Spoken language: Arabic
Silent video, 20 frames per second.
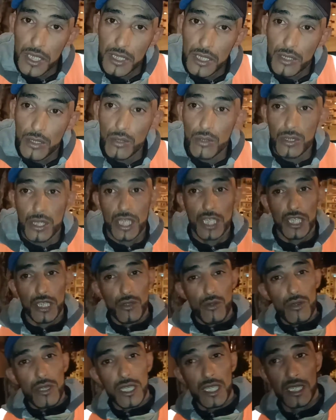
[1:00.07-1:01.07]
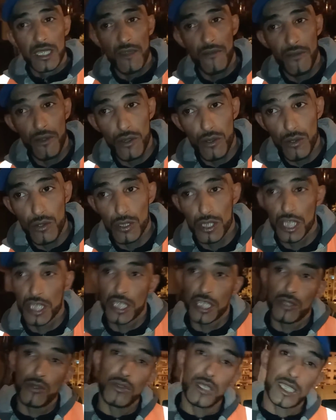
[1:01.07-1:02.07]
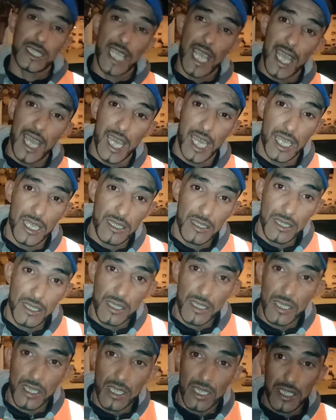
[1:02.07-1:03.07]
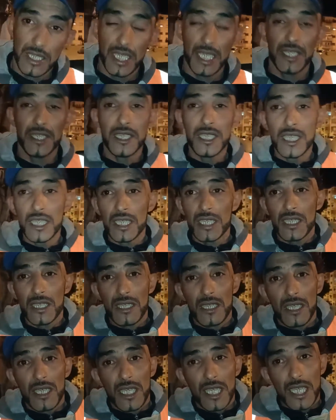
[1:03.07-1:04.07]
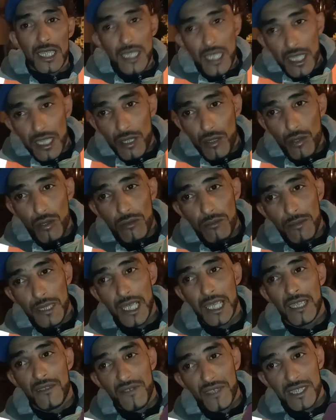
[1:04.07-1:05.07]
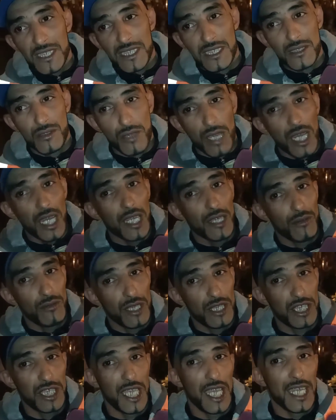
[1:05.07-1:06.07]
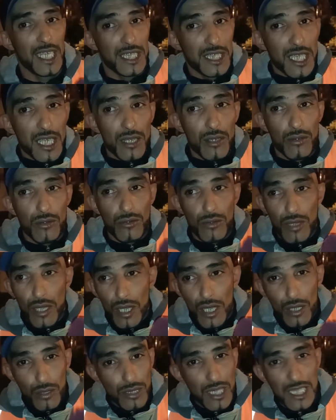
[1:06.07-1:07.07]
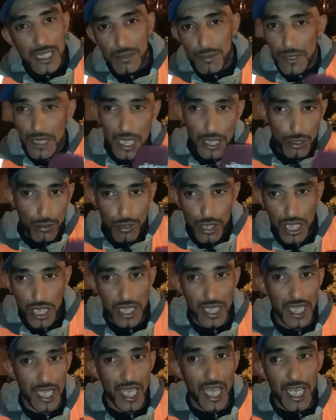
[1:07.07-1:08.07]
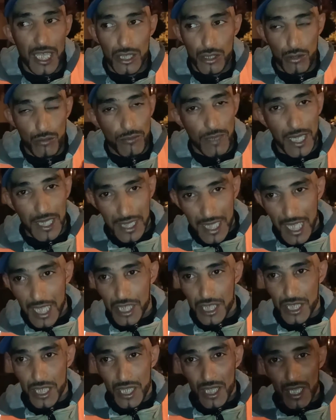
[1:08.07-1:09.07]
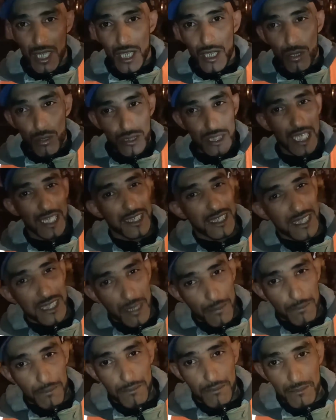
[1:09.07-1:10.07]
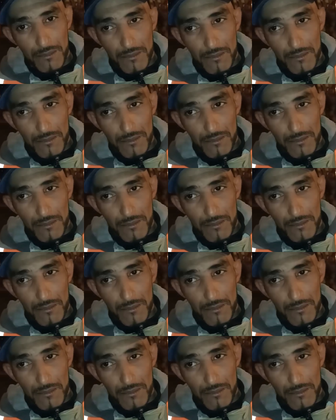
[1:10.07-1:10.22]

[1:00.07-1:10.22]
بيدو شي تيقول لك دفعوا شي تيقول لك طاح يعني يقدر يكون مريض فيه السكر ولا شي حاجه وداز بيناتهم شي نقاش وما رضاش وتعصب